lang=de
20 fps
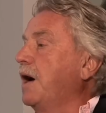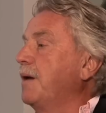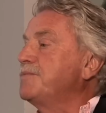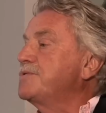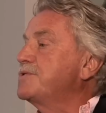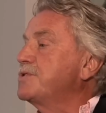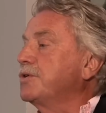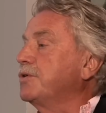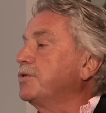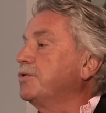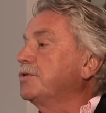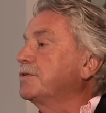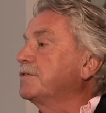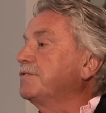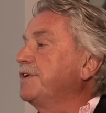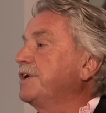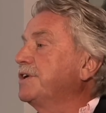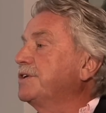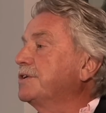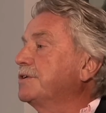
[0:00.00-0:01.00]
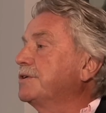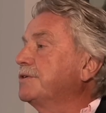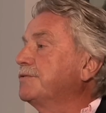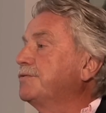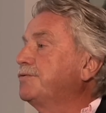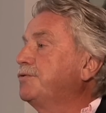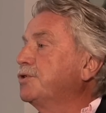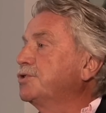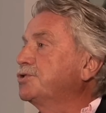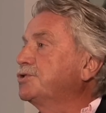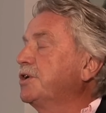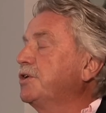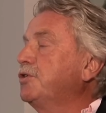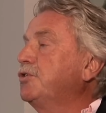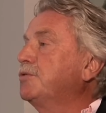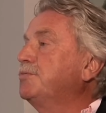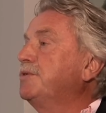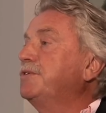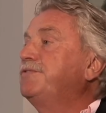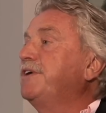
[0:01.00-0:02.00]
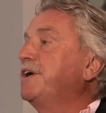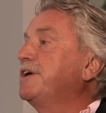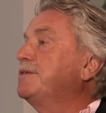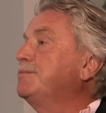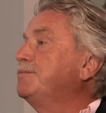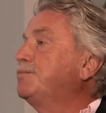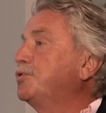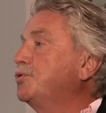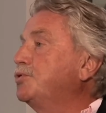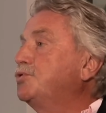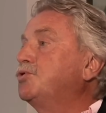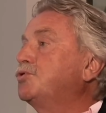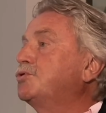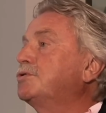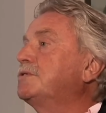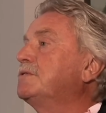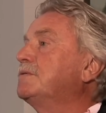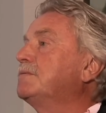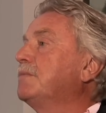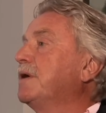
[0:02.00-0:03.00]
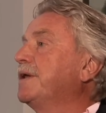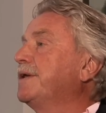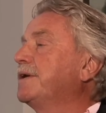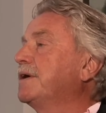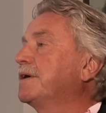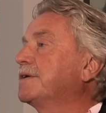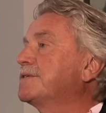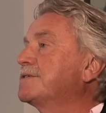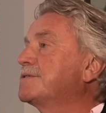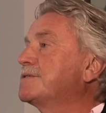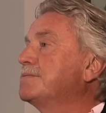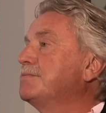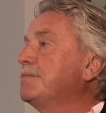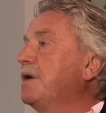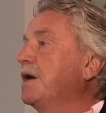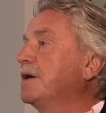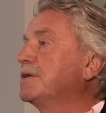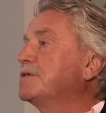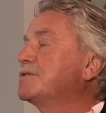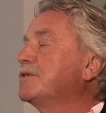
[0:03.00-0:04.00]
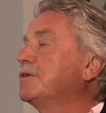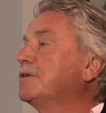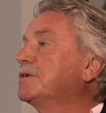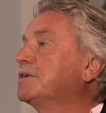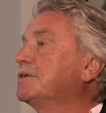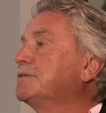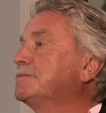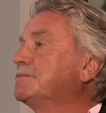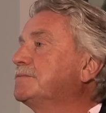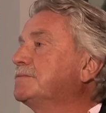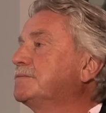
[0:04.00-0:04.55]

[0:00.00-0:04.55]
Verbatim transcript: haben Sie irgendwelche Vorstellungen, mit welchen Produkten man das machen sollte?